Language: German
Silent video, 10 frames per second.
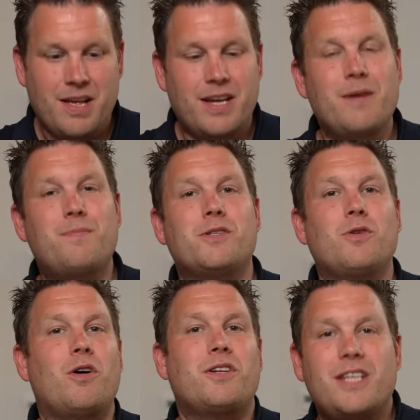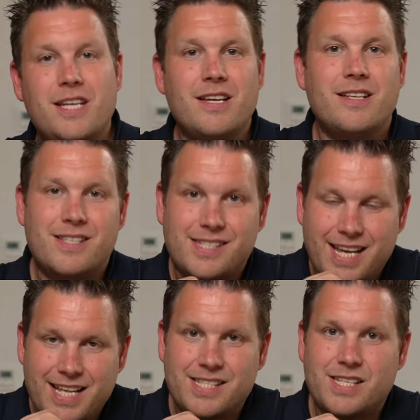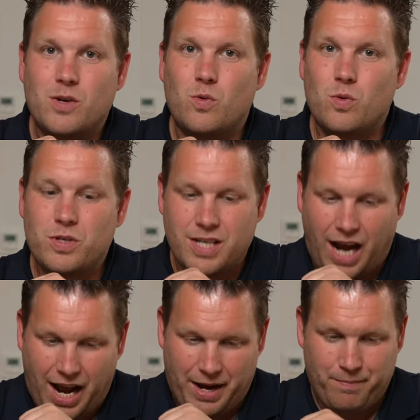gibt es noch die CCU3.